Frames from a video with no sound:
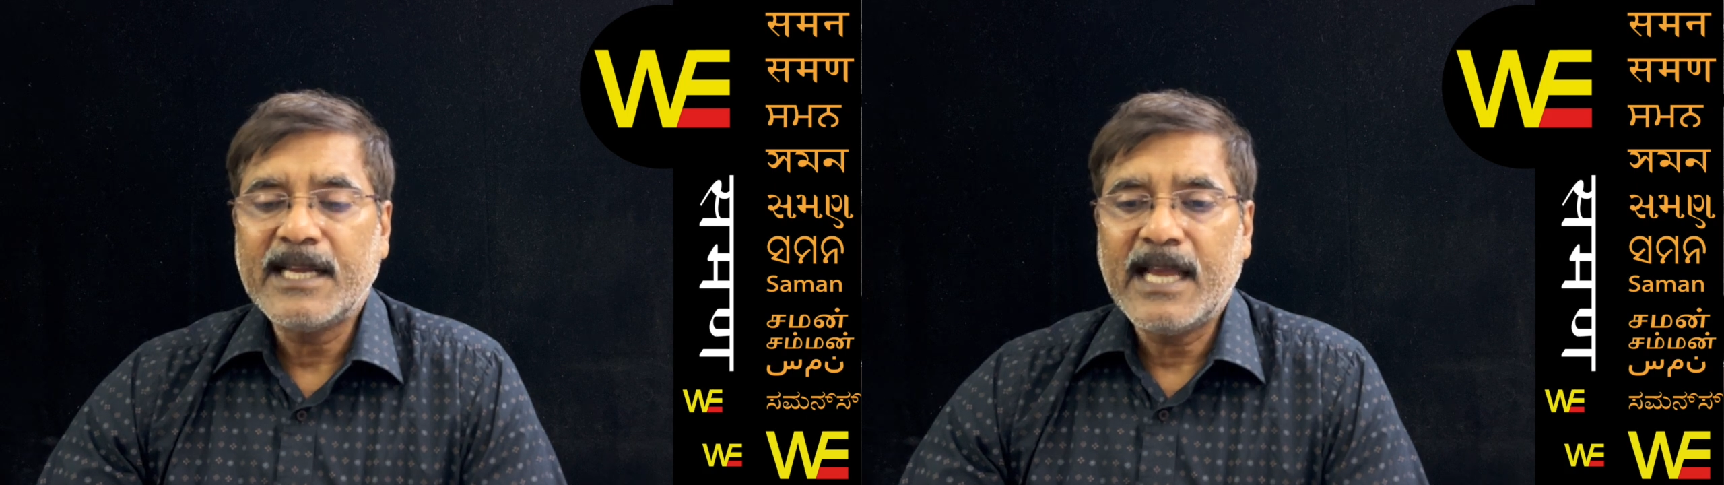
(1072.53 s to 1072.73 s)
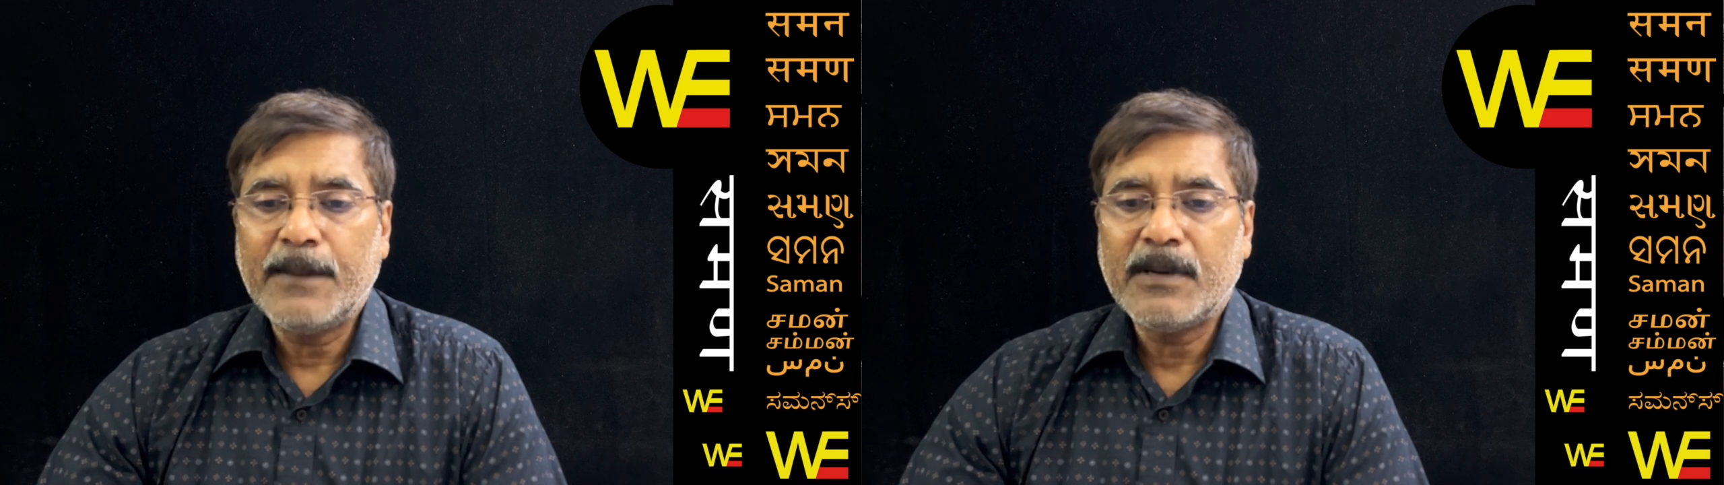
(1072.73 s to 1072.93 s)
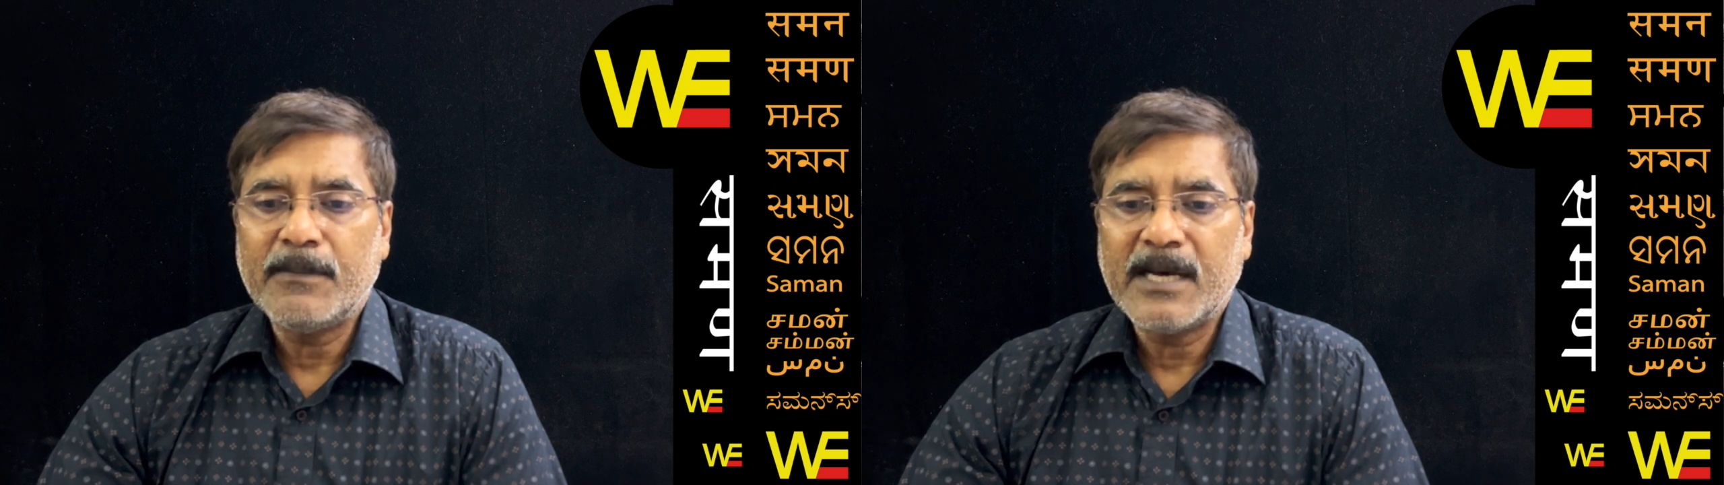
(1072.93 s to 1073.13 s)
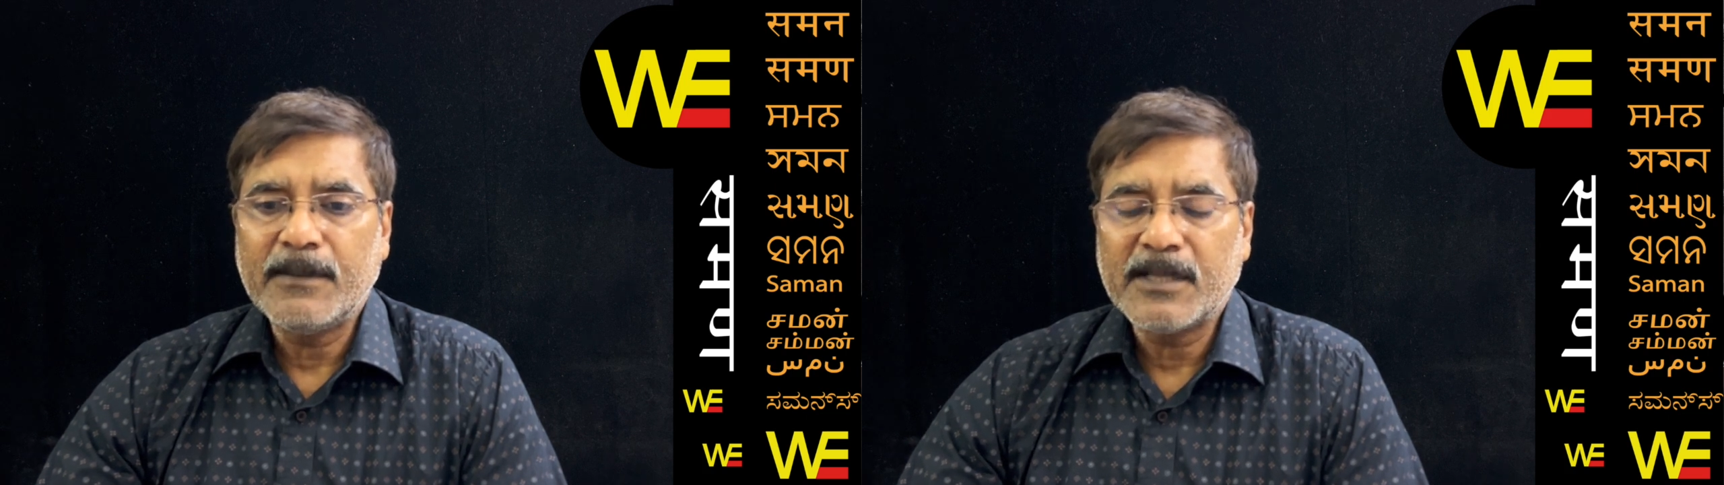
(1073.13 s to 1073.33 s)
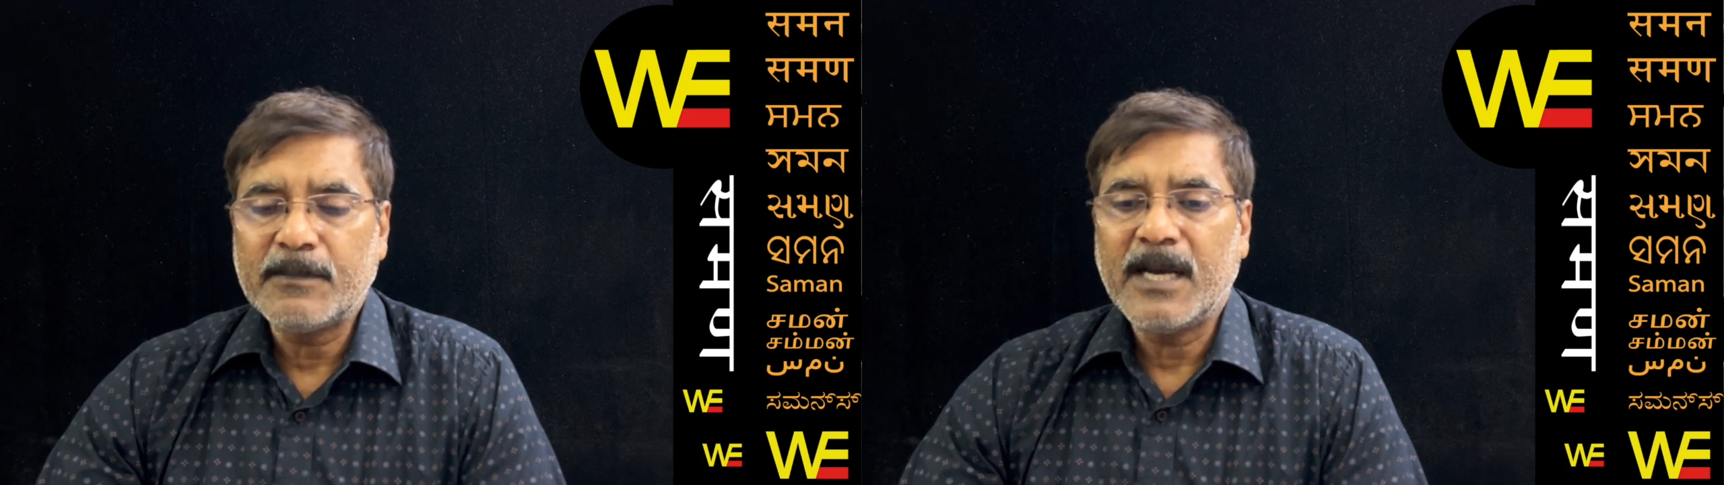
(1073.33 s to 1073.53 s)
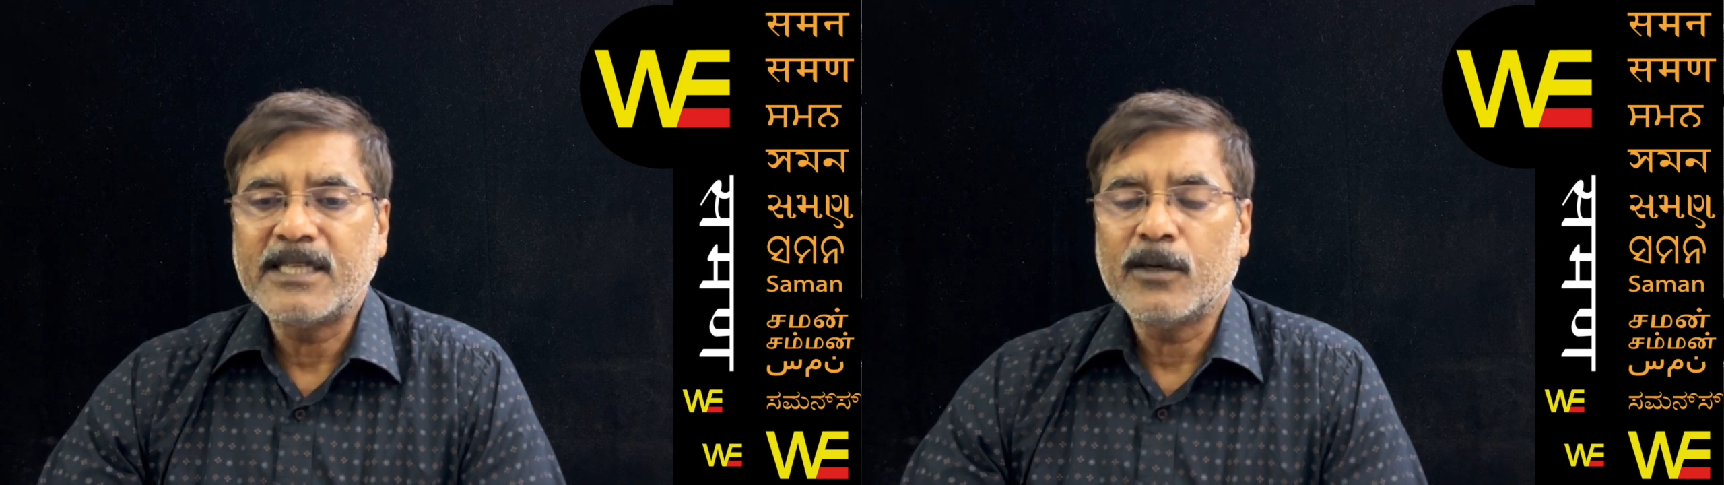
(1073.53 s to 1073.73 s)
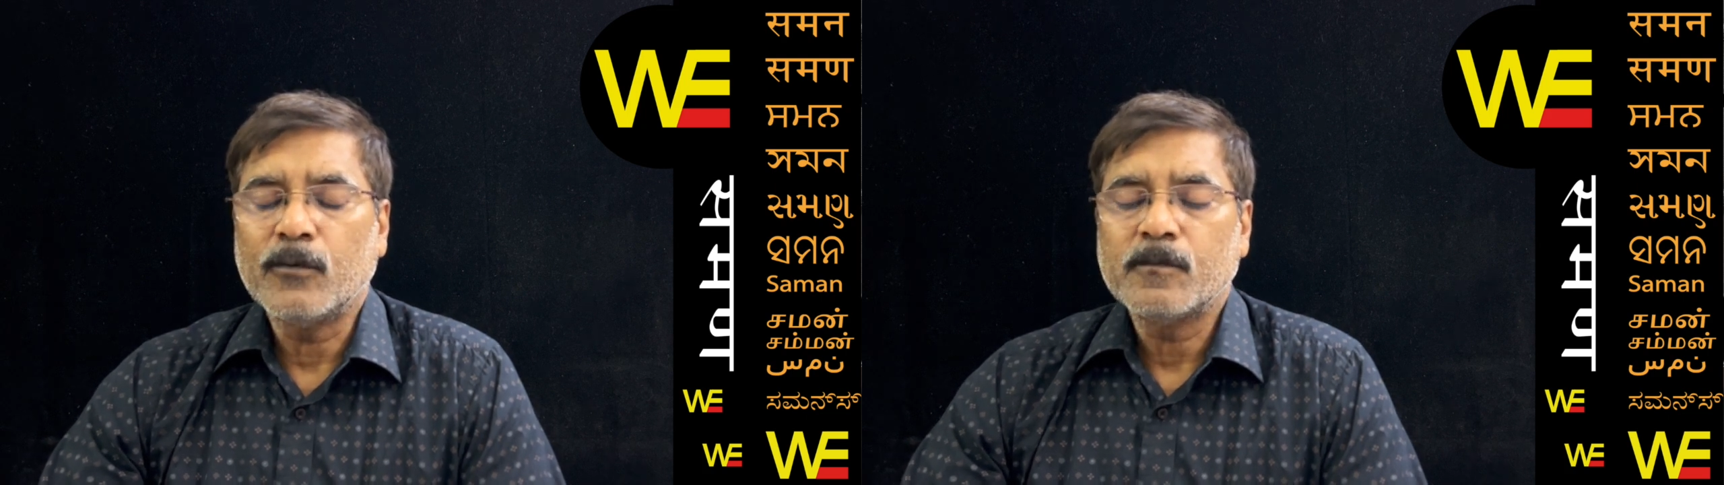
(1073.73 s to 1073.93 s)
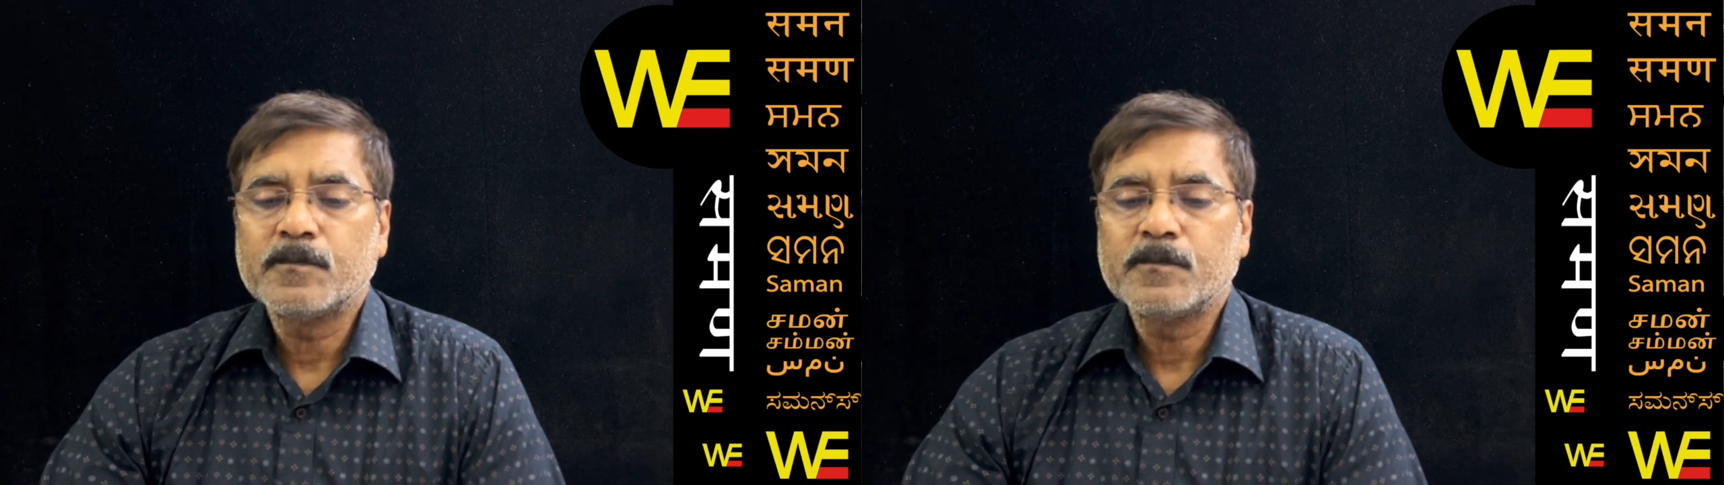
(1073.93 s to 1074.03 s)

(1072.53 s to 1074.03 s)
कि आप हमारे मत में आ जाओ